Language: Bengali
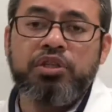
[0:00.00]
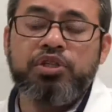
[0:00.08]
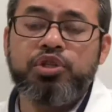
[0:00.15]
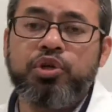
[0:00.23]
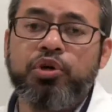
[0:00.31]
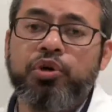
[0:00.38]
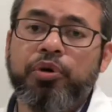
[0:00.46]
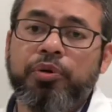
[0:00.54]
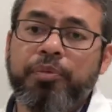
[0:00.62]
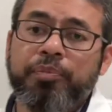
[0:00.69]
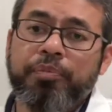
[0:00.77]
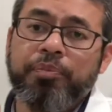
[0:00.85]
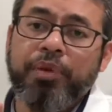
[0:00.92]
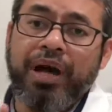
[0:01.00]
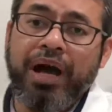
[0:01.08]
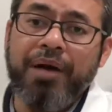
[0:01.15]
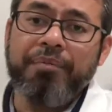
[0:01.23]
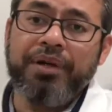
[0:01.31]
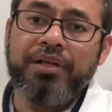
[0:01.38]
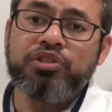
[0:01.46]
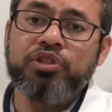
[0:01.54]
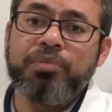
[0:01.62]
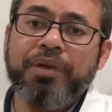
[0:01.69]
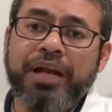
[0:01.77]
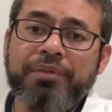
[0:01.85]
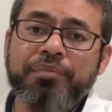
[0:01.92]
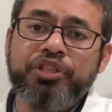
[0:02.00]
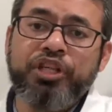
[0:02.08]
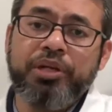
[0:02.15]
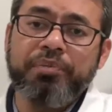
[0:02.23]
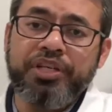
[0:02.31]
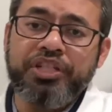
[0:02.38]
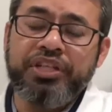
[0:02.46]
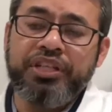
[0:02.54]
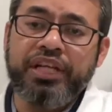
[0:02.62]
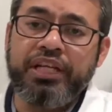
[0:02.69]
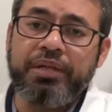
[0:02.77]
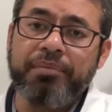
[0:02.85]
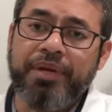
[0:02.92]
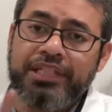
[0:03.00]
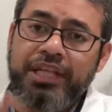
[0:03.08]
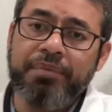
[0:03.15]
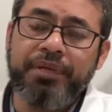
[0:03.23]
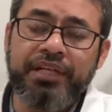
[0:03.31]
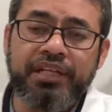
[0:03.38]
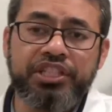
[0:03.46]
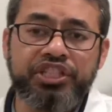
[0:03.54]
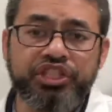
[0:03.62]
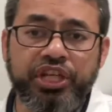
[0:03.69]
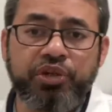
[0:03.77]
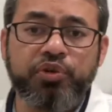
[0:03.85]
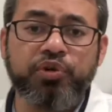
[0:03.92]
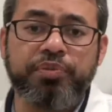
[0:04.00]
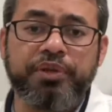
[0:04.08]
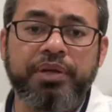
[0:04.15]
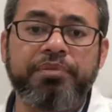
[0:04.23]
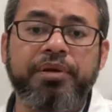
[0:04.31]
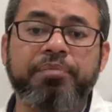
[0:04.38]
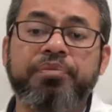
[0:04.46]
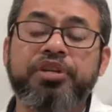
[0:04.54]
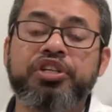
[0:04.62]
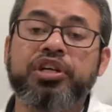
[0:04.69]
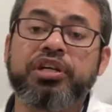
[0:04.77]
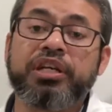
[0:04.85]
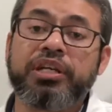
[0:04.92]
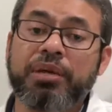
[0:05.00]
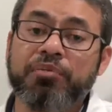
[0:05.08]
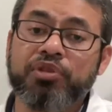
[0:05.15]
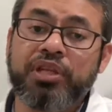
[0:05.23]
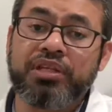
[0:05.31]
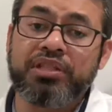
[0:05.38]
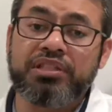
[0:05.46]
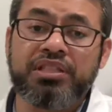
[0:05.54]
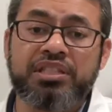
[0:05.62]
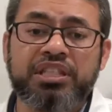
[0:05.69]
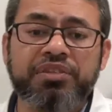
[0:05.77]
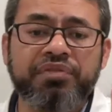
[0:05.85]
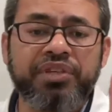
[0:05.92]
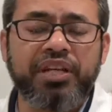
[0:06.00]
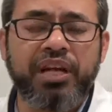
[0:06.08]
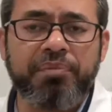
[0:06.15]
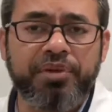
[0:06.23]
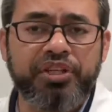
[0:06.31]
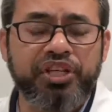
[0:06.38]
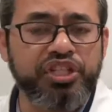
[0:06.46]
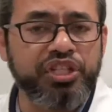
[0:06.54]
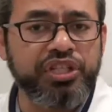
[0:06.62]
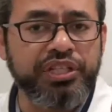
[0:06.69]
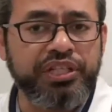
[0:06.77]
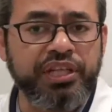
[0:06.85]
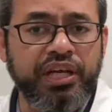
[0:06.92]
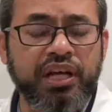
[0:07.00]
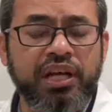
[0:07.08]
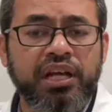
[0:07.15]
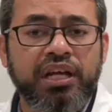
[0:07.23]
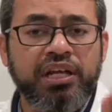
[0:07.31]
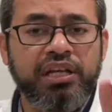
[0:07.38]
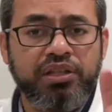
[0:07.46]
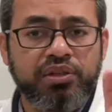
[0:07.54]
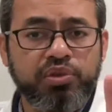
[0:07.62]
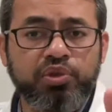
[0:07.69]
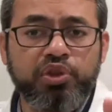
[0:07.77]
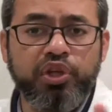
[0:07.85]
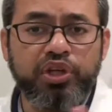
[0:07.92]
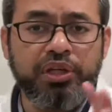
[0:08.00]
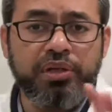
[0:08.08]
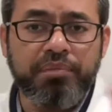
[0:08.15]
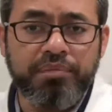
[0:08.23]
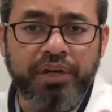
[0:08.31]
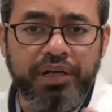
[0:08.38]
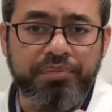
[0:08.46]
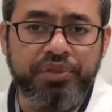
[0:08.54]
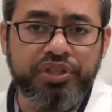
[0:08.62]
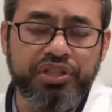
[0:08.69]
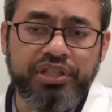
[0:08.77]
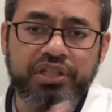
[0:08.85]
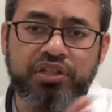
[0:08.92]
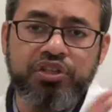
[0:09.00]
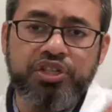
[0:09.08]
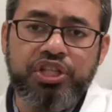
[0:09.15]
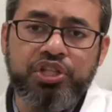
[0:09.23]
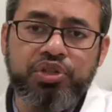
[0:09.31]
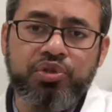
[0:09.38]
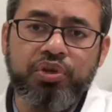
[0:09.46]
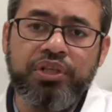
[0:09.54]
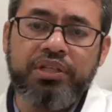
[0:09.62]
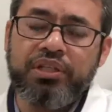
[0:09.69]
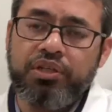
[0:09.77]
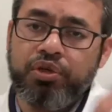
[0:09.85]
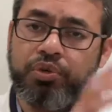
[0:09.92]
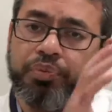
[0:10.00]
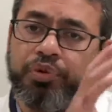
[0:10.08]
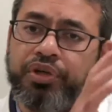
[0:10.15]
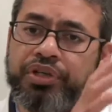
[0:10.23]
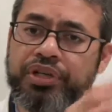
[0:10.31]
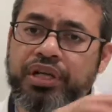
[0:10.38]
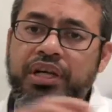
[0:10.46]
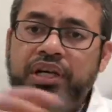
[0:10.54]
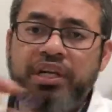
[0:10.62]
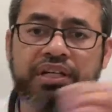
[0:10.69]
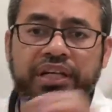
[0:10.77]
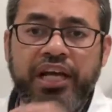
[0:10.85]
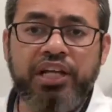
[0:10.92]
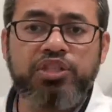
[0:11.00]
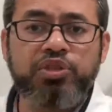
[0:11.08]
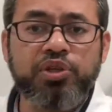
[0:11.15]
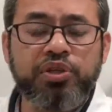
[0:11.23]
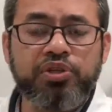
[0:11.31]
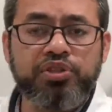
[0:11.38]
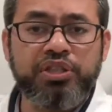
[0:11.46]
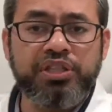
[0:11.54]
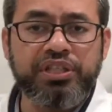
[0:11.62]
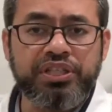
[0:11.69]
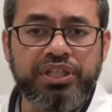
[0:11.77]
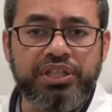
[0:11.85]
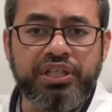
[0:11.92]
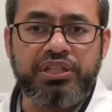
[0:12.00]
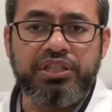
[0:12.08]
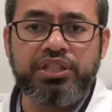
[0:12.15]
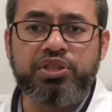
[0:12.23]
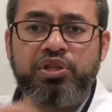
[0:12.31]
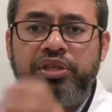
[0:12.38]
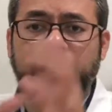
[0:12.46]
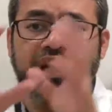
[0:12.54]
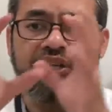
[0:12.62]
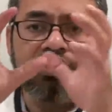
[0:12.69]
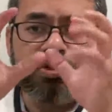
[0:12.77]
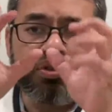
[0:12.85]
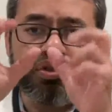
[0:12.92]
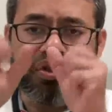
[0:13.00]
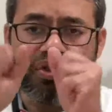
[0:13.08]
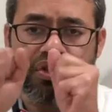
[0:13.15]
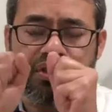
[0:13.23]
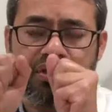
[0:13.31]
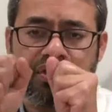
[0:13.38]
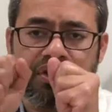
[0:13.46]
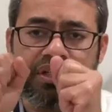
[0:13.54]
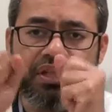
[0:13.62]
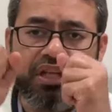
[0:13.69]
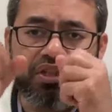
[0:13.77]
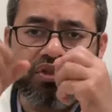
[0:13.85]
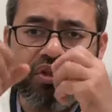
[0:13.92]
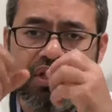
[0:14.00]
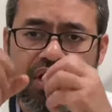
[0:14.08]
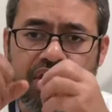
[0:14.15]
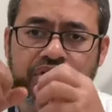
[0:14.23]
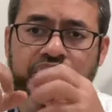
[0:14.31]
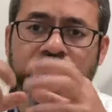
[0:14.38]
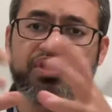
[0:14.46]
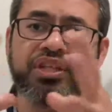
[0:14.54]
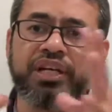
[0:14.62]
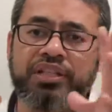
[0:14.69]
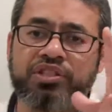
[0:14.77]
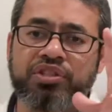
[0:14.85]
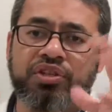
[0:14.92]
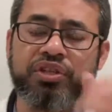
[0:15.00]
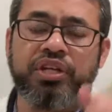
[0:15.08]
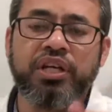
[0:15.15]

সো আপনার যদি ব্লাড প্রেশারের মেশিন থাকে বাসায় আপনি অ্যাটলিস্ট চেক করবেন আপনার প্রেশারটা কেমন থাকতেছে সিভিয়ার হাইপারটেনশন কিনা দুই ধরনের ব্লাড প্রেশার সার্কুলো সিস্টোলিক উপরেরটা ডায়াস্টোলিক হচ্ছে নেচারটা সিস্টোলিক হার্ট যখন কন্ট্রাক্ট করে ডায়াস্টোলিক হার্ট যখন রিল্যাক্স হয়